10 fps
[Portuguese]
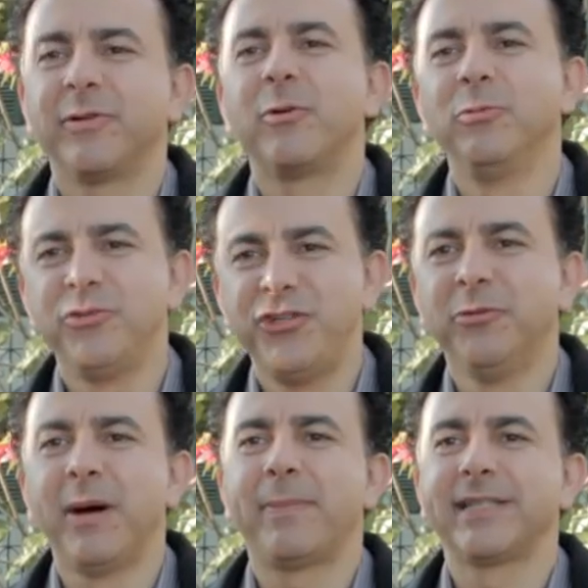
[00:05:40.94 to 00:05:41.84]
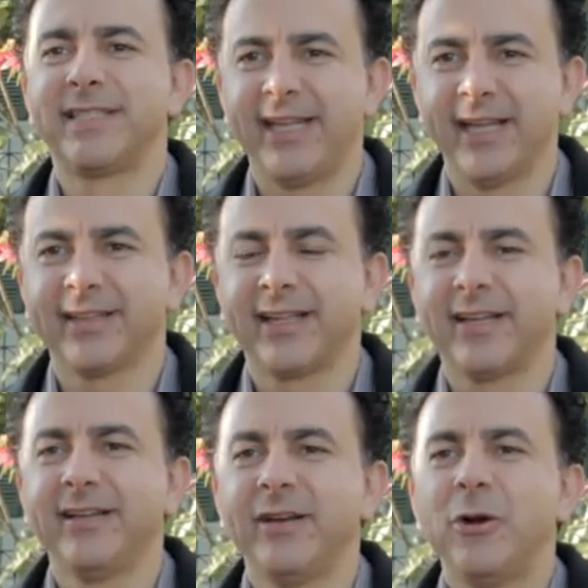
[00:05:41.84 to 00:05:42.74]
com Dilma presidenta,
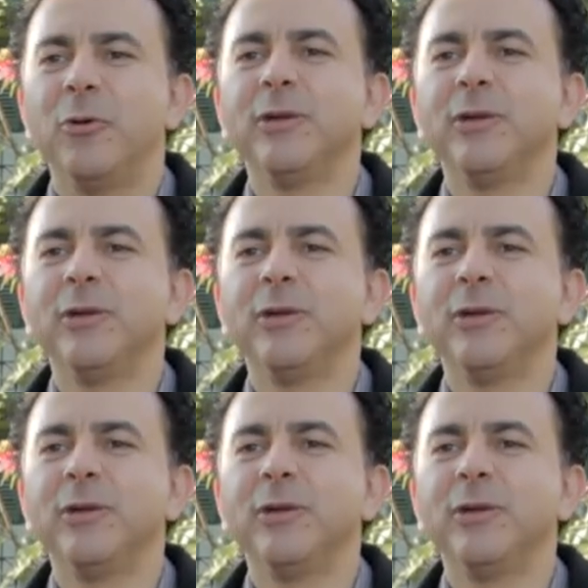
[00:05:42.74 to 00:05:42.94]
o